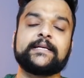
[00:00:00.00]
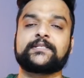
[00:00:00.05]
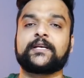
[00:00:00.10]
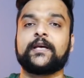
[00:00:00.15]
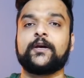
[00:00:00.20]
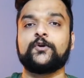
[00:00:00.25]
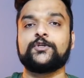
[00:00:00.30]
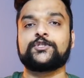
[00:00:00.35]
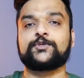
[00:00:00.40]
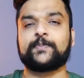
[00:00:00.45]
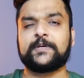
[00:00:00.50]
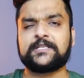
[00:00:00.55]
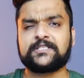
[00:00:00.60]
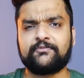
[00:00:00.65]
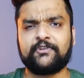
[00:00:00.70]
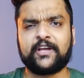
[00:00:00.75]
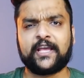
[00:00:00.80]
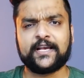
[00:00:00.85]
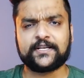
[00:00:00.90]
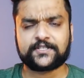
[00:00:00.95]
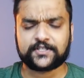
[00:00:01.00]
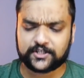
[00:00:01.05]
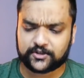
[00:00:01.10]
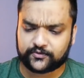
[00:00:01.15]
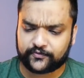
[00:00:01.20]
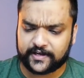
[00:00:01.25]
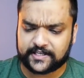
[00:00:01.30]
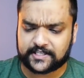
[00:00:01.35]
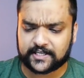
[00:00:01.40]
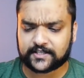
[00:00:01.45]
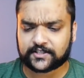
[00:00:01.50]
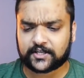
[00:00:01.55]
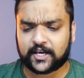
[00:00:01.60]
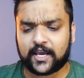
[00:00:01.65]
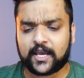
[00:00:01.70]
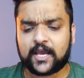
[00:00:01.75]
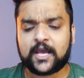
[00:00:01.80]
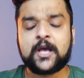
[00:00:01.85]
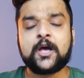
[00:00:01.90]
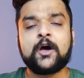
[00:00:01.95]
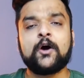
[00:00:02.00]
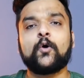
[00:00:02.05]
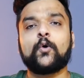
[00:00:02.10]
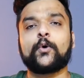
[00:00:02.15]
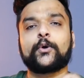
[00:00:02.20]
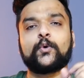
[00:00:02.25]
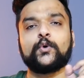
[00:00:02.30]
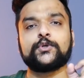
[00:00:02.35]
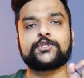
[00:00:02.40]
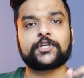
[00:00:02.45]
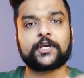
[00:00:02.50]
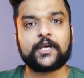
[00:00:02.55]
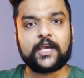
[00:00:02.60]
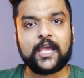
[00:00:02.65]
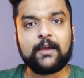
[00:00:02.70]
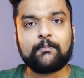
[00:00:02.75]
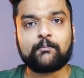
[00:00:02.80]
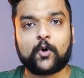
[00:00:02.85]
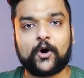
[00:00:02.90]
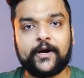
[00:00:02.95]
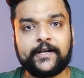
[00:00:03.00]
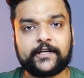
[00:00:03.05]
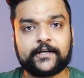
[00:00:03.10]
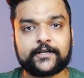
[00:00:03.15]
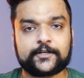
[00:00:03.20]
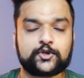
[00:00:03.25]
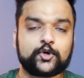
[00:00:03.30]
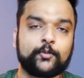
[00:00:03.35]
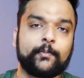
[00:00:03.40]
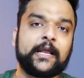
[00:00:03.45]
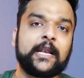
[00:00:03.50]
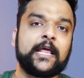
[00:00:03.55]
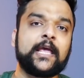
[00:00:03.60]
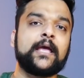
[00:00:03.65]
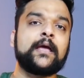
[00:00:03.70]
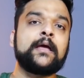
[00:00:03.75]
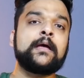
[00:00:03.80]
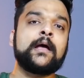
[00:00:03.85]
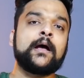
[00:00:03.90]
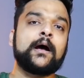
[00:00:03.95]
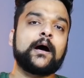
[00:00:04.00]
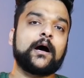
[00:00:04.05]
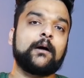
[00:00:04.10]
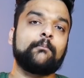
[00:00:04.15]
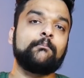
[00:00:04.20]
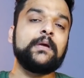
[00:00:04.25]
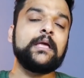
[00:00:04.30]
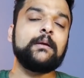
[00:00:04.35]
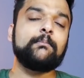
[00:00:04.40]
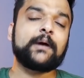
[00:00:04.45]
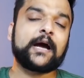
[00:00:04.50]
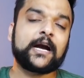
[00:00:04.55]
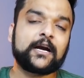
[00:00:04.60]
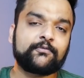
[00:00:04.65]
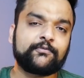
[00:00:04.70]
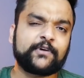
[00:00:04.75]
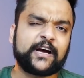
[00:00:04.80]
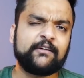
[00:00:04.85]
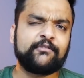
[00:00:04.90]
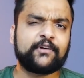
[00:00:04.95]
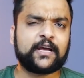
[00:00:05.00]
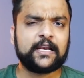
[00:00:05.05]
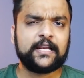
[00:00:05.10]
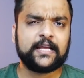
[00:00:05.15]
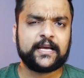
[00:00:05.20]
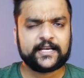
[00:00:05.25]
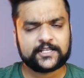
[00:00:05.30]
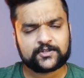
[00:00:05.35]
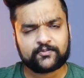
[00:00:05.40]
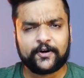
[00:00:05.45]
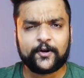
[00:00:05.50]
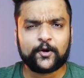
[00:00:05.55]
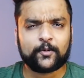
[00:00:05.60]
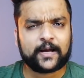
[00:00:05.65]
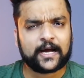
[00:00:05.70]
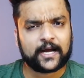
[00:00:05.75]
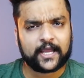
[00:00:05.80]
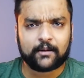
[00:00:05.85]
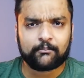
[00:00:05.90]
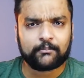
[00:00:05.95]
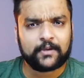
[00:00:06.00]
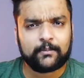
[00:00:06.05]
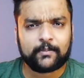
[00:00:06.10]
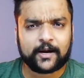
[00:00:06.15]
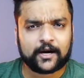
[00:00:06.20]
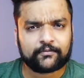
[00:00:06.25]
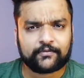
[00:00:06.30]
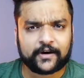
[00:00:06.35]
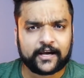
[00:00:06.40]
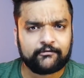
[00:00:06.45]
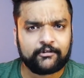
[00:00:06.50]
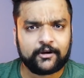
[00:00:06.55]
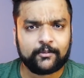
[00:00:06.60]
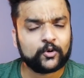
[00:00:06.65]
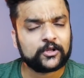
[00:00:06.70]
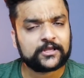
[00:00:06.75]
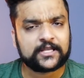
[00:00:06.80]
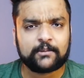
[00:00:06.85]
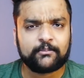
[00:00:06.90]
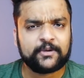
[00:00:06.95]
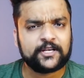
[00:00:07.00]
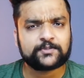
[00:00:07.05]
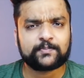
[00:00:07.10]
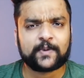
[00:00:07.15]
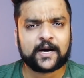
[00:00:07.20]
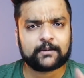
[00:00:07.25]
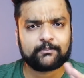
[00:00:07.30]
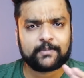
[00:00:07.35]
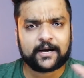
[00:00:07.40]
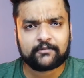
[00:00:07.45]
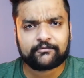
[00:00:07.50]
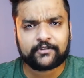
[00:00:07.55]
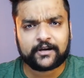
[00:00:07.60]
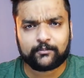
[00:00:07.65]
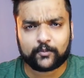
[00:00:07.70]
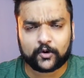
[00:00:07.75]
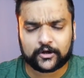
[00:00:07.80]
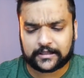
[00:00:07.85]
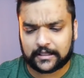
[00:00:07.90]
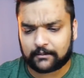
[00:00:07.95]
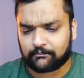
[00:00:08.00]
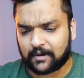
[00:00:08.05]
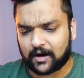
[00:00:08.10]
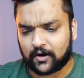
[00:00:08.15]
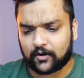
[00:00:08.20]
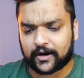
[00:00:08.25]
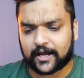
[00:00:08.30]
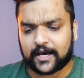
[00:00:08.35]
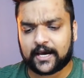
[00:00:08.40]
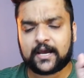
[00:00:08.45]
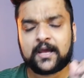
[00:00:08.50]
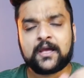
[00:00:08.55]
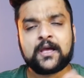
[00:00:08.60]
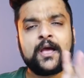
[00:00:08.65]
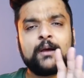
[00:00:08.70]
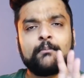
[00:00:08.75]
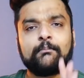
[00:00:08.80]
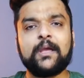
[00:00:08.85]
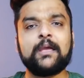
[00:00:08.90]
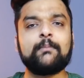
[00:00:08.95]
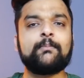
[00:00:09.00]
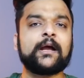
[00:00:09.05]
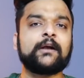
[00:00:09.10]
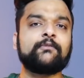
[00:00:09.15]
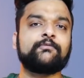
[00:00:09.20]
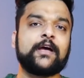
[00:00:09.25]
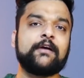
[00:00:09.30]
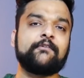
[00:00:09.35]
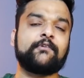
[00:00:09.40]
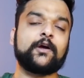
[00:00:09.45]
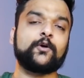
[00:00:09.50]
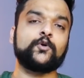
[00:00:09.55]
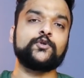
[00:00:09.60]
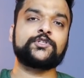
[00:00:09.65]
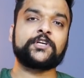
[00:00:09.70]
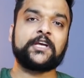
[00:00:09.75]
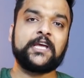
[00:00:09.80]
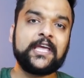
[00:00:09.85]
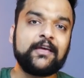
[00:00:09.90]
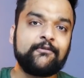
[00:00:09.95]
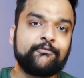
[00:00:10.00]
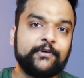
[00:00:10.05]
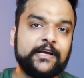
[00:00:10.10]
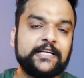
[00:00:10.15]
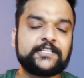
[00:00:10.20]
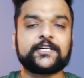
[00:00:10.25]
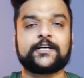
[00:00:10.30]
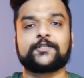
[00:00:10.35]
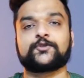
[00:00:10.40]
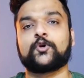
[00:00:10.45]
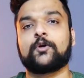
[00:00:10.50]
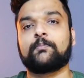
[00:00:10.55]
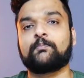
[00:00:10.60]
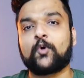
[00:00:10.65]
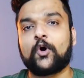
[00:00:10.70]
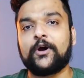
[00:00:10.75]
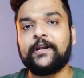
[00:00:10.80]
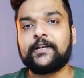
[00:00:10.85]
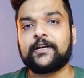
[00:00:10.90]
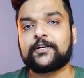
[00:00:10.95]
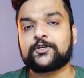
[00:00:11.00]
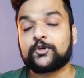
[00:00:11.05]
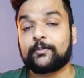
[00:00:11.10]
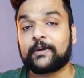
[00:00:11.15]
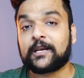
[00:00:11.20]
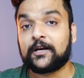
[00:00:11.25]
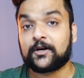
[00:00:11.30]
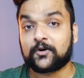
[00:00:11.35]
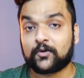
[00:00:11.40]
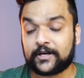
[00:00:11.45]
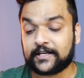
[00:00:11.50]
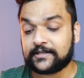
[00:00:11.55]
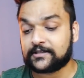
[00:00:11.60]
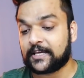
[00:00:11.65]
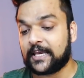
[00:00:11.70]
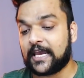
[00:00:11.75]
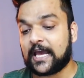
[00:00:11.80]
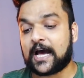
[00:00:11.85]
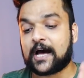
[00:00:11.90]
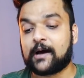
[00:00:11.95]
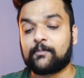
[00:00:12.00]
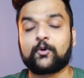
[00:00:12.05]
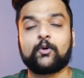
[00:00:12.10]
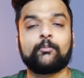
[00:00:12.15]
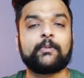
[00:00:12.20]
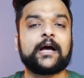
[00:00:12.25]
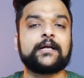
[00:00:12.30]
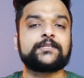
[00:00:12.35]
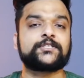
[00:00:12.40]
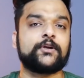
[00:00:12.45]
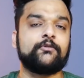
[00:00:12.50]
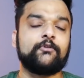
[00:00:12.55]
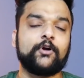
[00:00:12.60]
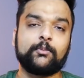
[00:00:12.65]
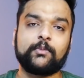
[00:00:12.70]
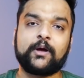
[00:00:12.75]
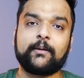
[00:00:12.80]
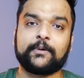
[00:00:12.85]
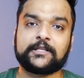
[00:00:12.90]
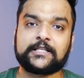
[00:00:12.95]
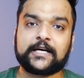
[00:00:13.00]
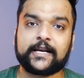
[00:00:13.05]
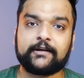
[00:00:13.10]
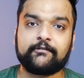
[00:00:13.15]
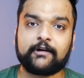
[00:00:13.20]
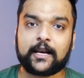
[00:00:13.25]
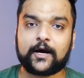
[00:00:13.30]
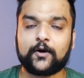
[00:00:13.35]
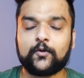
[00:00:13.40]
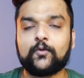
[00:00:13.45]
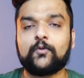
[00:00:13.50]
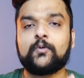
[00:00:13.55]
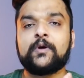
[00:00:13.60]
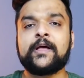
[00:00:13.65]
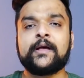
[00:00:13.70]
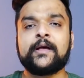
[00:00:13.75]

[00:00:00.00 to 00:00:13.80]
इसकी कुछ स्पेसिफिकेशन फीचर्स की और कुछ की पॉइंटर्स जो मैंने आ, मी बैंड 5 के लिए इस वीडियो में आ गया मी बैंड 5 ही बोलते हैं मी स्मार्ट बैंड 5 बहुत लंबा हो रहा है मी बैंड 5 के कुछ की फीचर्स और पॉइंटर्स जो मैंने नोटिस किए हैं आपको मैं आज की वीडियो में बताने वाला हूं